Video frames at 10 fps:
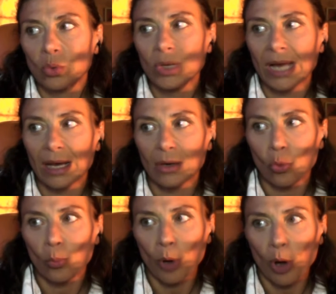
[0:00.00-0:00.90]
una
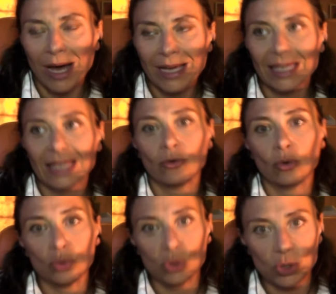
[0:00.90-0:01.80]
un po' anche
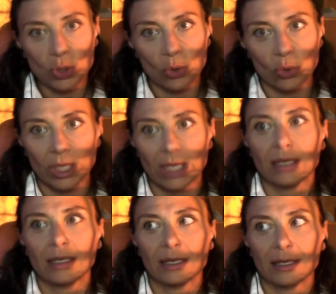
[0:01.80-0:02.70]
evoluzione
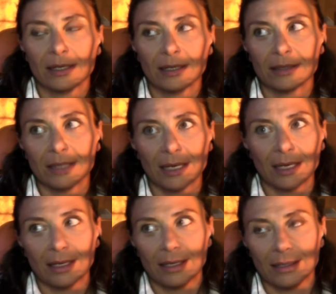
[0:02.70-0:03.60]
eh,
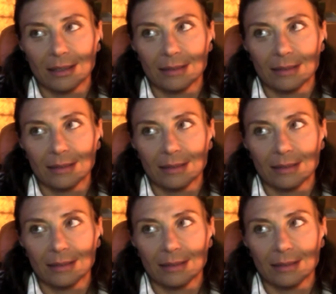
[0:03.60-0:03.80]
della,